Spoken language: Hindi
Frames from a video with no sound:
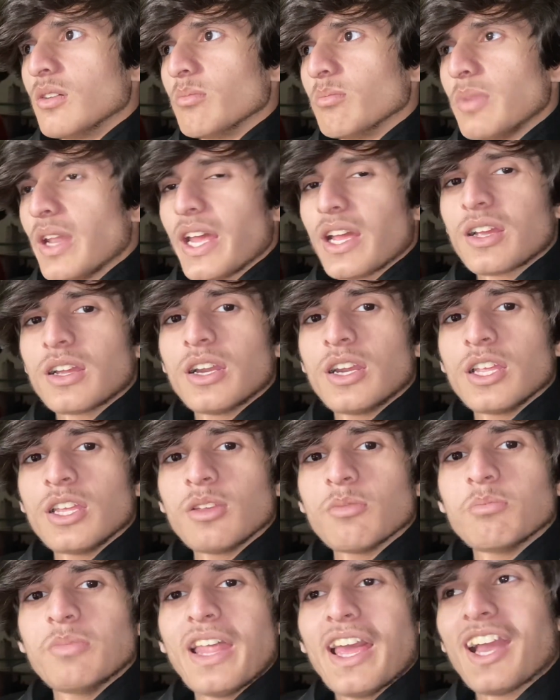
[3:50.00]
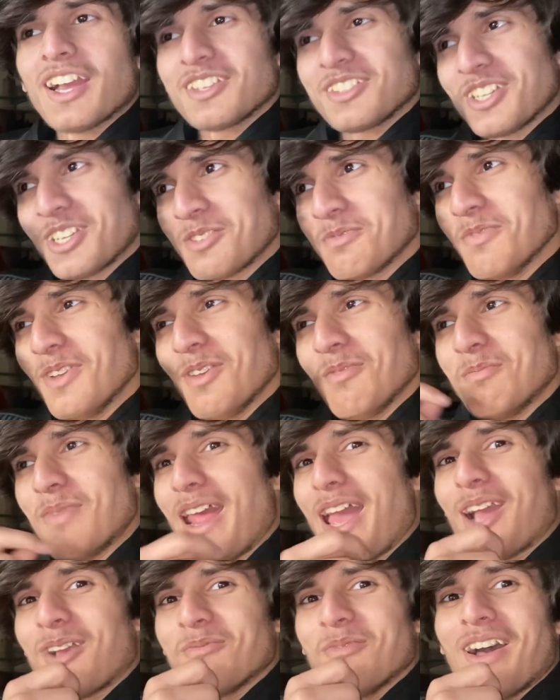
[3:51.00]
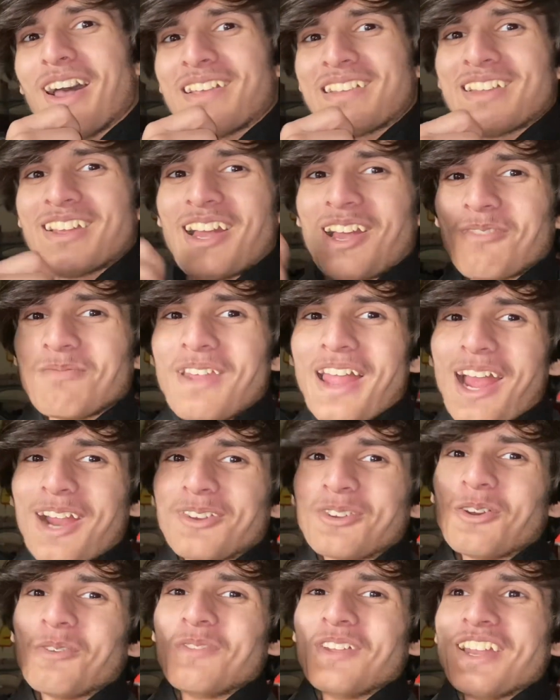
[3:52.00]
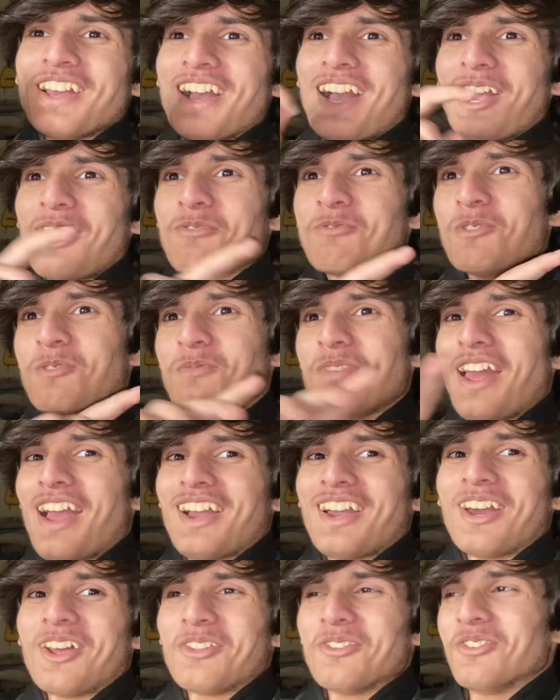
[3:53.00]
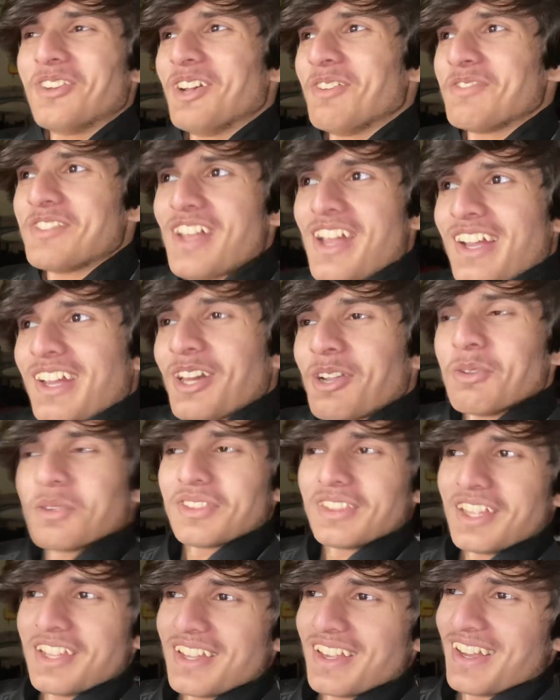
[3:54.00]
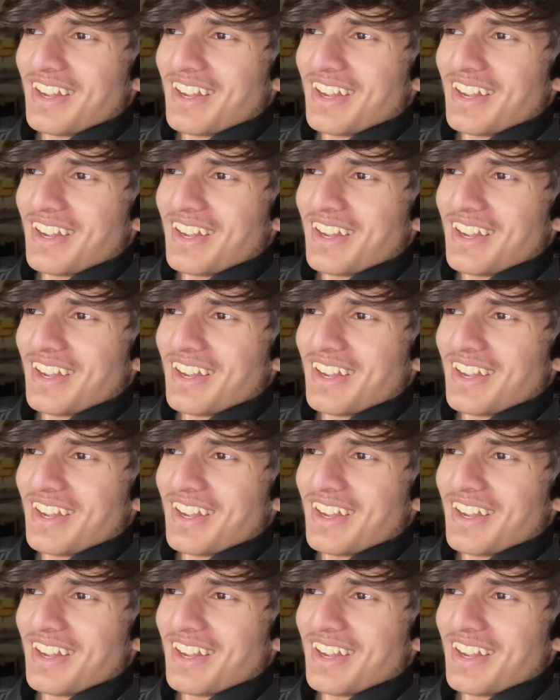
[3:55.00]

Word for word: ब्लैक घड़ी ब्लैक चश्मे ब्लैक मास्क लगा ब्लैक टोपी लगा के फुल ब्लैक कर दूंगा हम जाकर कर इतना नहीं